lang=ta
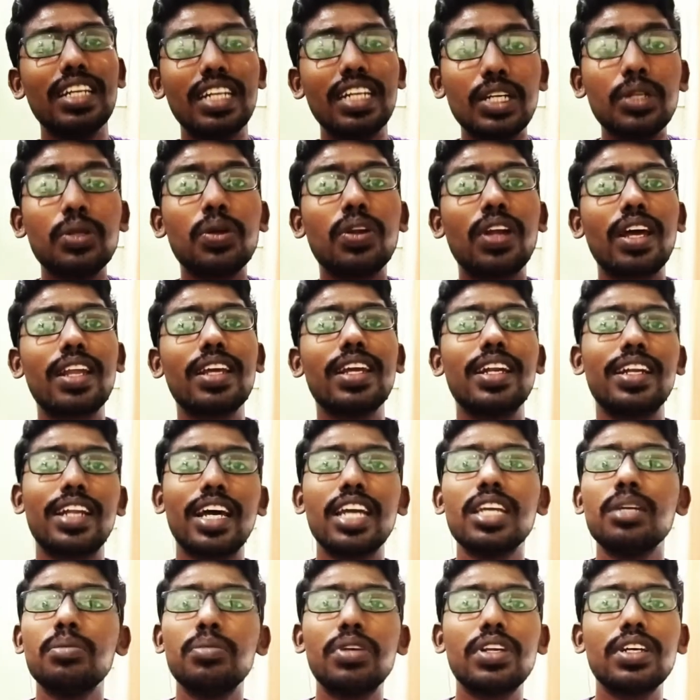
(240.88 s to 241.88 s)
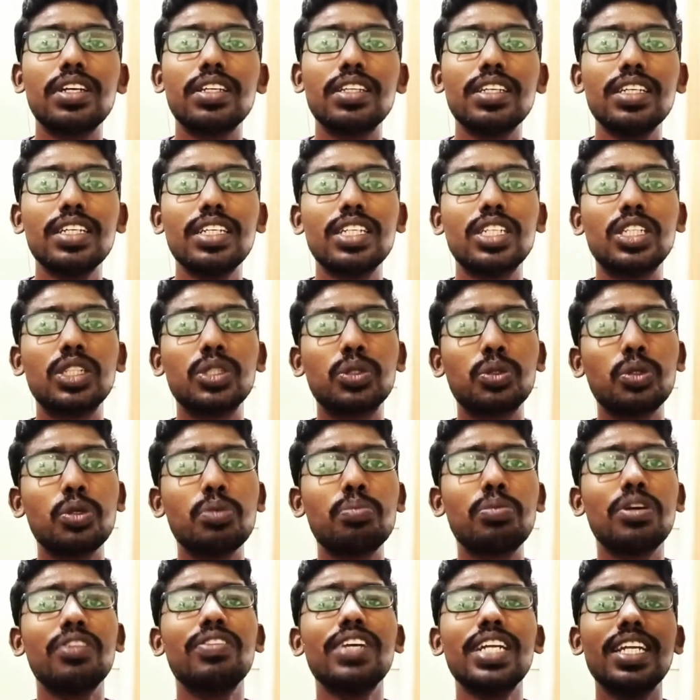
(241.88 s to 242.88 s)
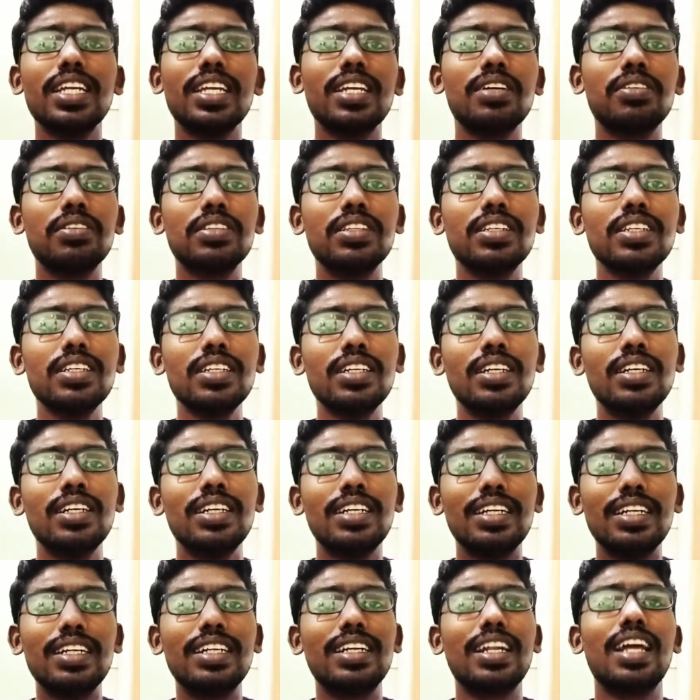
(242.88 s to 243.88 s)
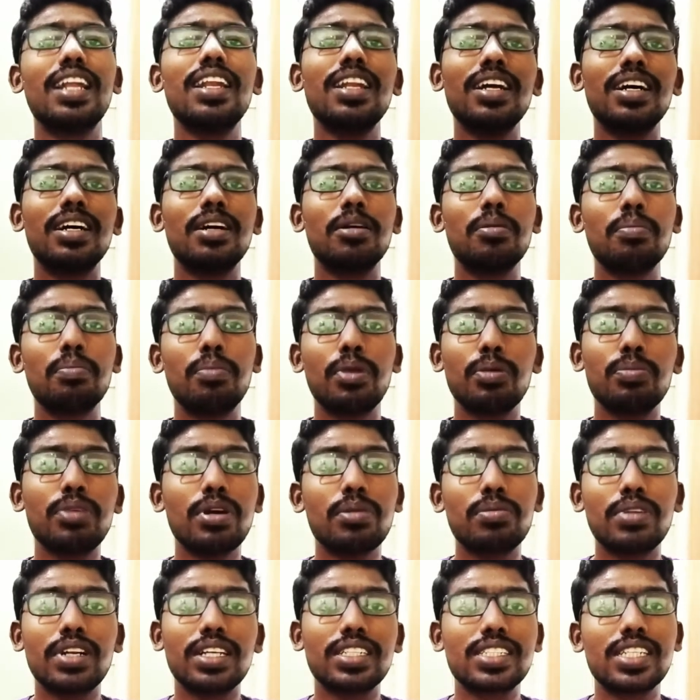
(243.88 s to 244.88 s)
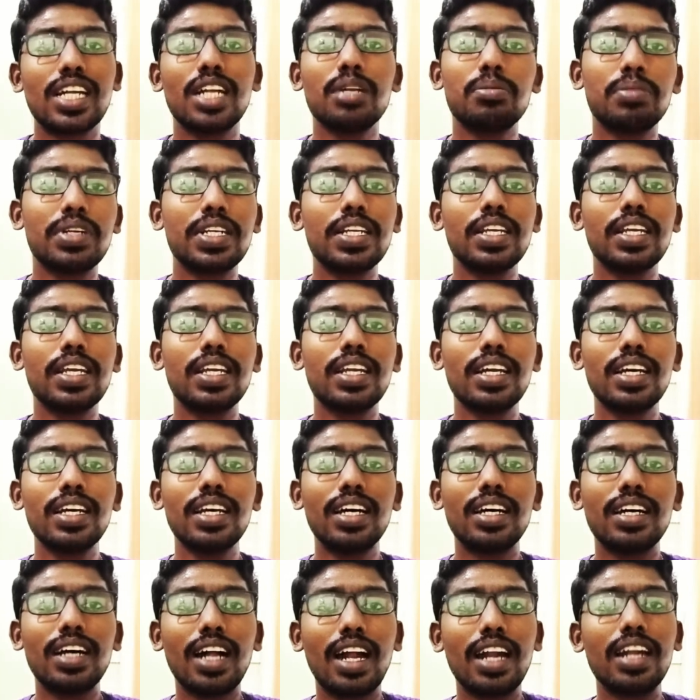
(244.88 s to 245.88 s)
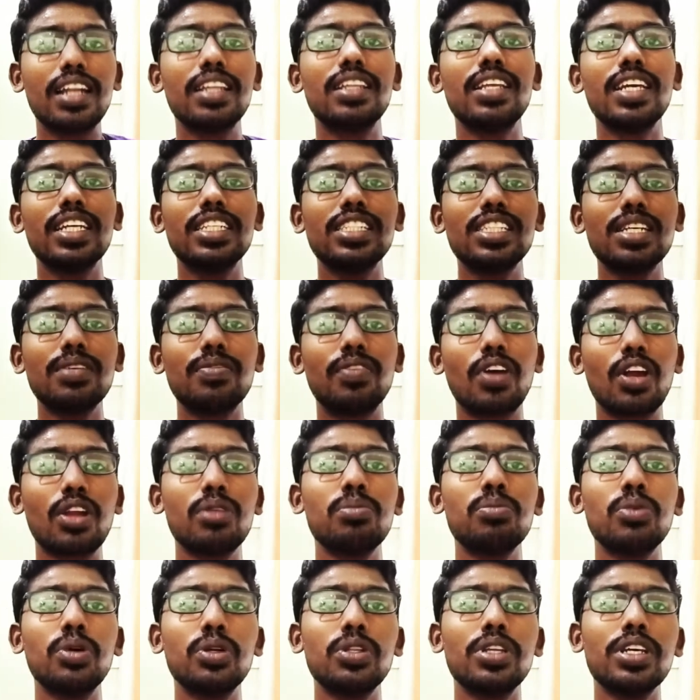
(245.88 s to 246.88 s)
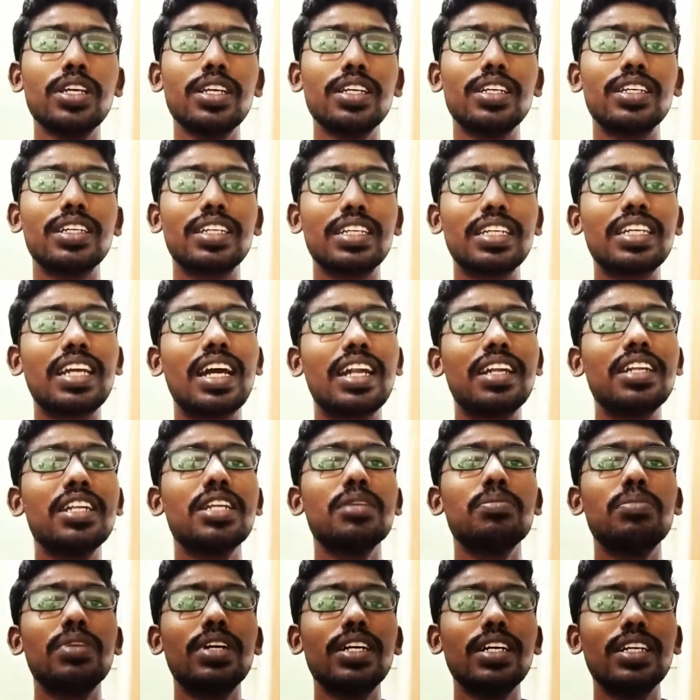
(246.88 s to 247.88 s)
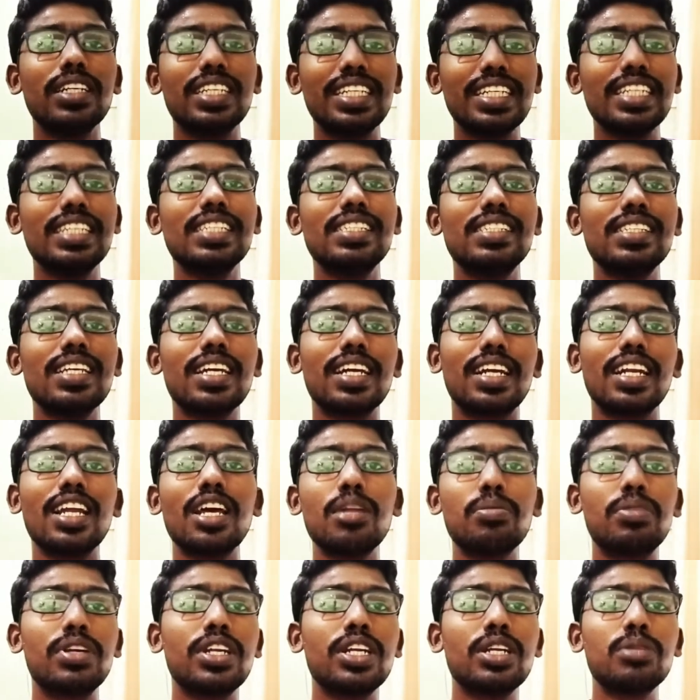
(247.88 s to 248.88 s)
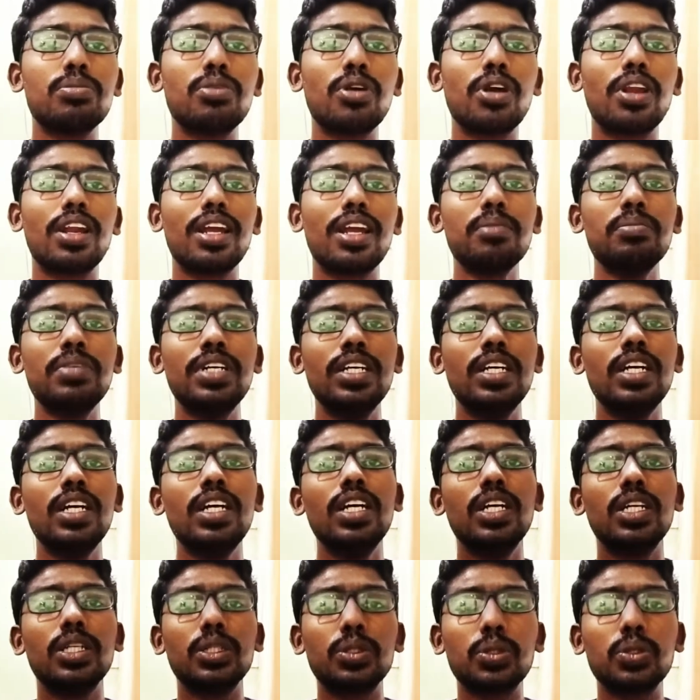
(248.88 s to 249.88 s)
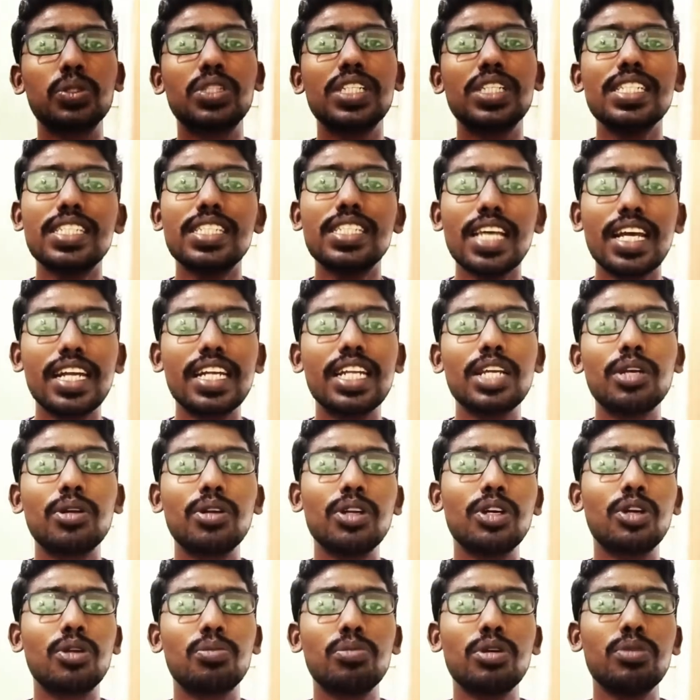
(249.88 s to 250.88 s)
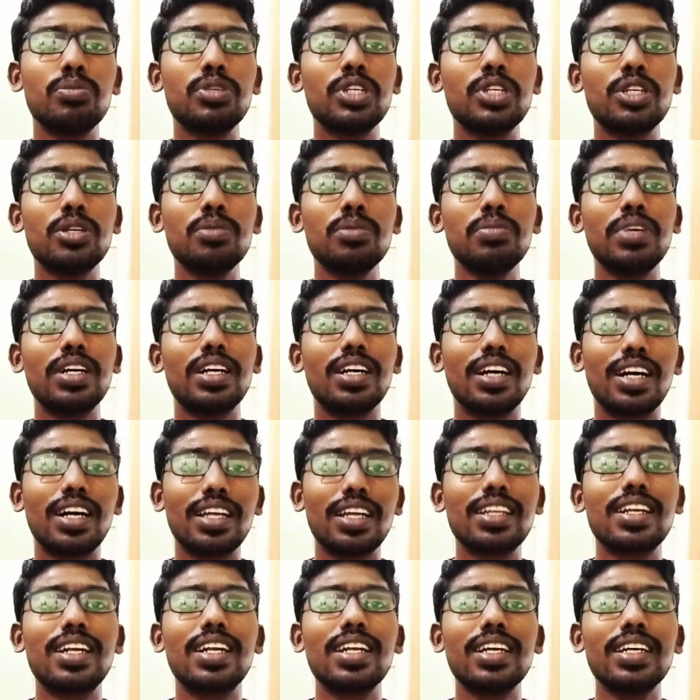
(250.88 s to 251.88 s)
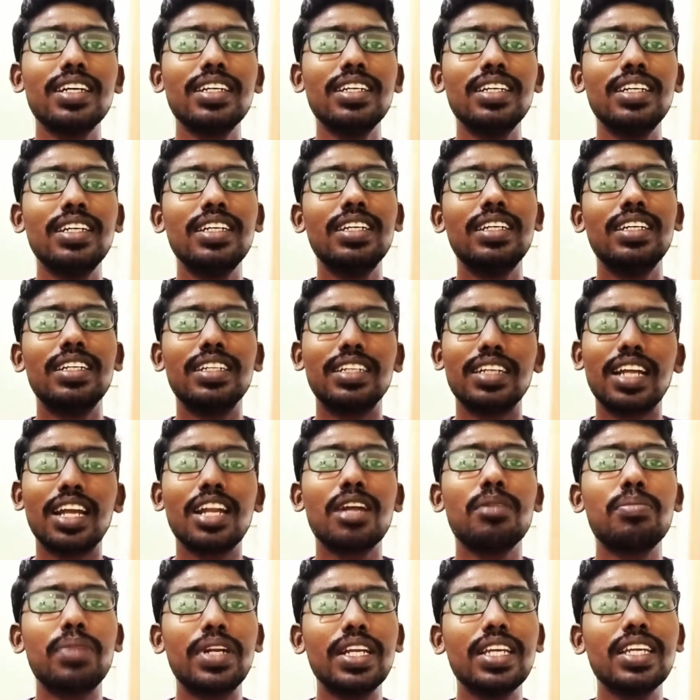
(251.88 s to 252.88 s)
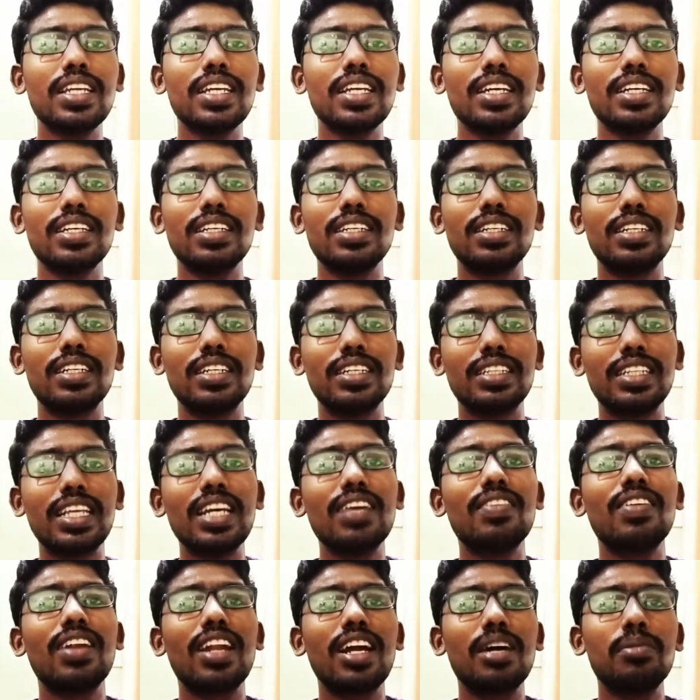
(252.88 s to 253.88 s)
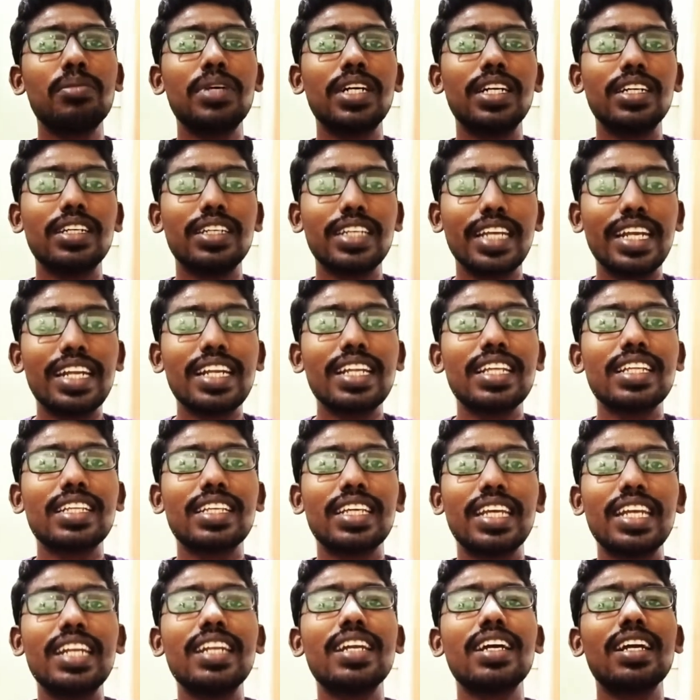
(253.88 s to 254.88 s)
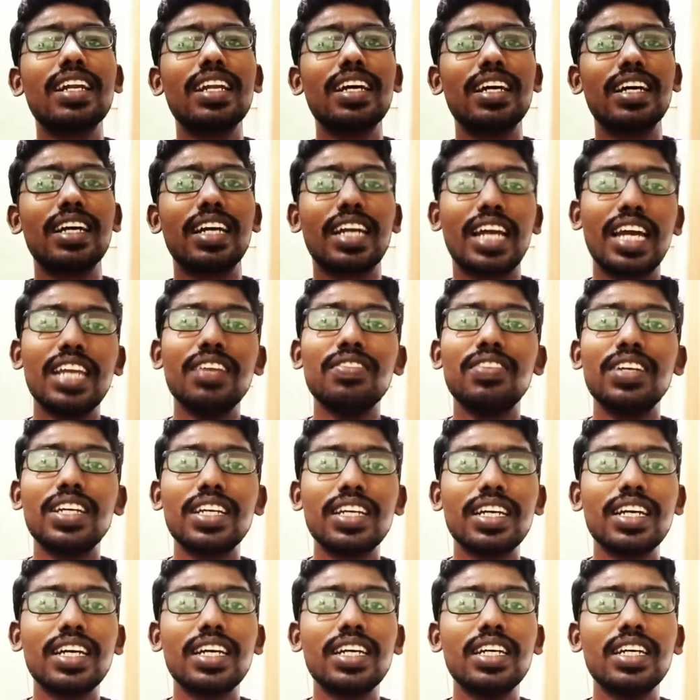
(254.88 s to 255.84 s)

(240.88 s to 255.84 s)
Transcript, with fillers: இன்னும் நிறைய டைம் இருக்குது ஸோ இப்போவே நீங்கள் வந்து நல்லா ப்ரிப்பேர் பண்ண ஸ்டார்ட் பண்ணிட்டீங்கன்னா அடுத்த எக்ஸாம் வரும்போது கண்டிப்பாக ஈஸியாக கிளியர் பண்ணிட்டு போயிடலாம் ஸோ சின்சியாரிட்டி உங்களுக்கு ரொம்ப முக்கியம் அதனால் நல்லா படிங்க தேவையில்லாமல் என்ன எண்ணங்களை கைவிடுங்க